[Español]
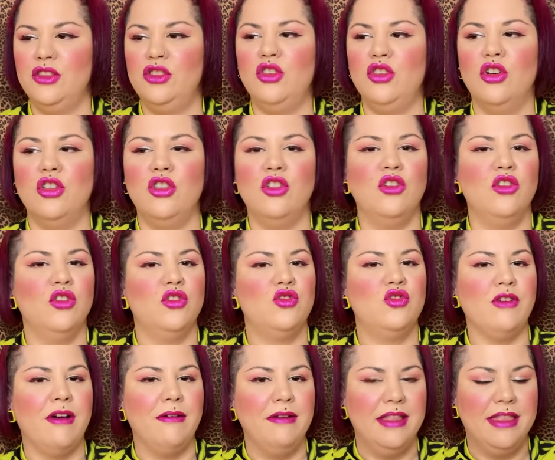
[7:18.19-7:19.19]
Todo
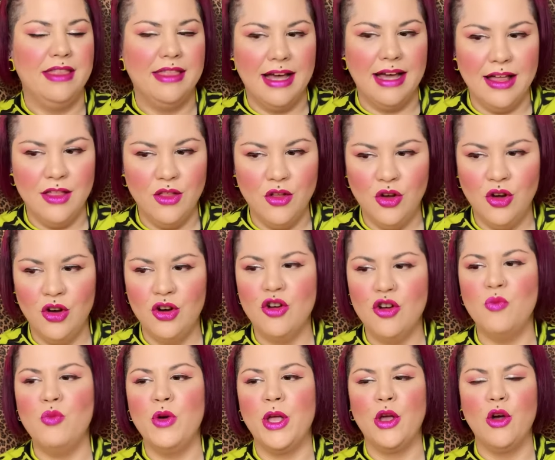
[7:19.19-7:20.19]
suavizado, no
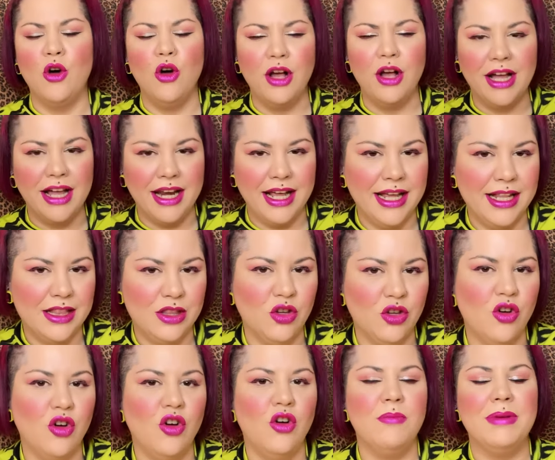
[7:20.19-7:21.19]
muy concreto,